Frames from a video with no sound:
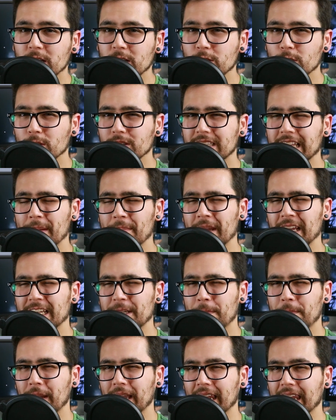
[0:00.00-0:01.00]

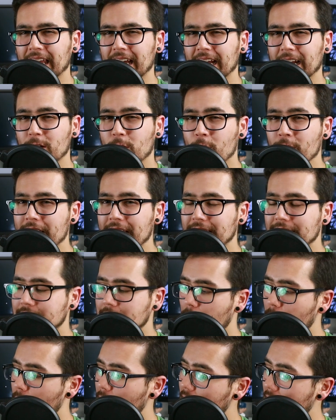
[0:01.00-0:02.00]
justamente pela
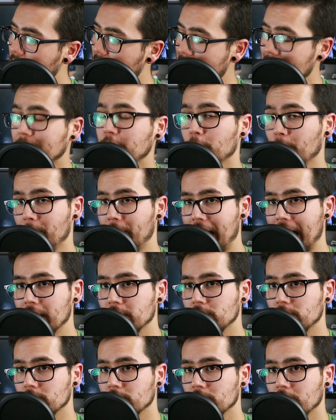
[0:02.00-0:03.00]
conexão entre o
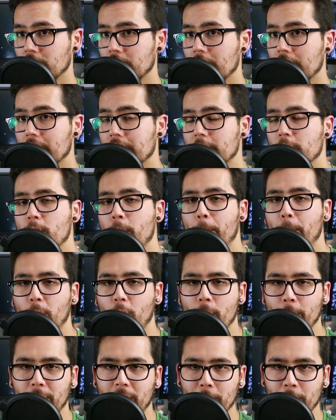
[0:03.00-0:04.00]
braço e o
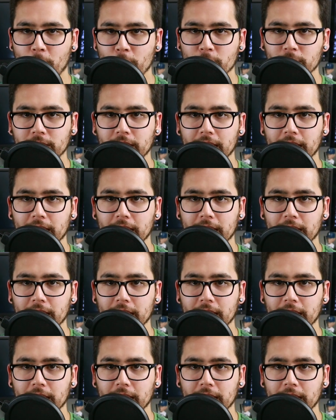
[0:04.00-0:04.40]
próprio apoio